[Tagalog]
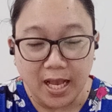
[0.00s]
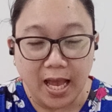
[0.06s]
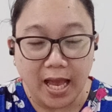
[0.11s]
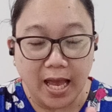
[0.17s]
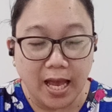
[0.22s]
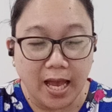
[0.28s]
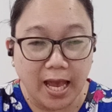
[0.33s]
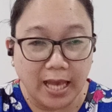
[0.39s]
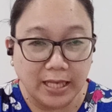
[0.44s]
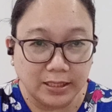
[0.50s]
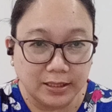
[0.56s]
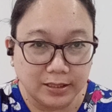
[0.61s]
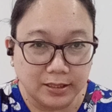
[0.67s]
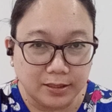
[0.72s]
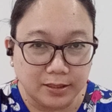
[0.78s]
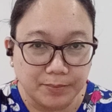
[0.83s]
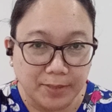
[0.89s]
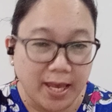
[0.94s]

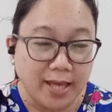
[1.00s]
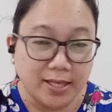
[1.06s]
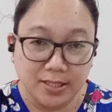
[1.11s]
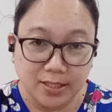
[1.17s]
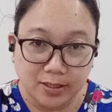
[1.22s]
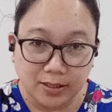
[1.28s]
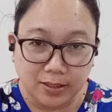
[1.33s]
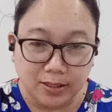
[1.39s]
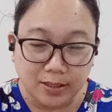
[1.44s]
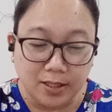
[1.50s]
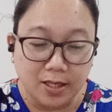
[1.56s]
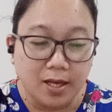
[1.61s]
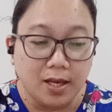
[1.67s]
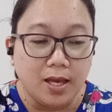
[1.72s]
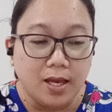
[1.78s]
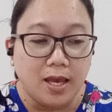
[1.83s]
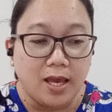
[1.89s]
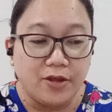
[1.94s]
IT, may ICT,
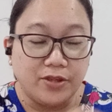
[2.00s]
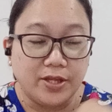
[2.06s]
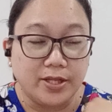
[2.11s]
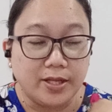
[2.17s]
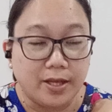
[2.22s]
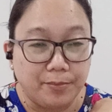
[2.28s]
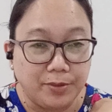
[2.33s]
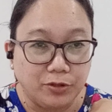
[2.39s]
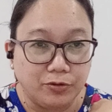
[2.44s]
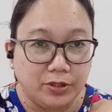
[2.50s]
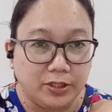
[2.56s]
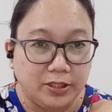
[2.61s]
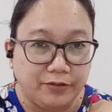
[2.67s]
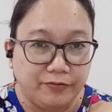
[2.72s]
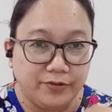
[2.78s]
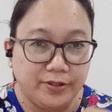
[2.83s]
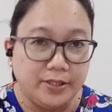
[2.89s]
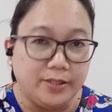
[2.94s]
and then kami yung
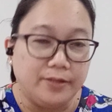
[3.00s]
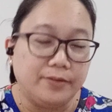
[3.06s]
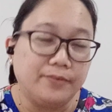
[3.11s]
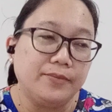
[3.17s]
TV.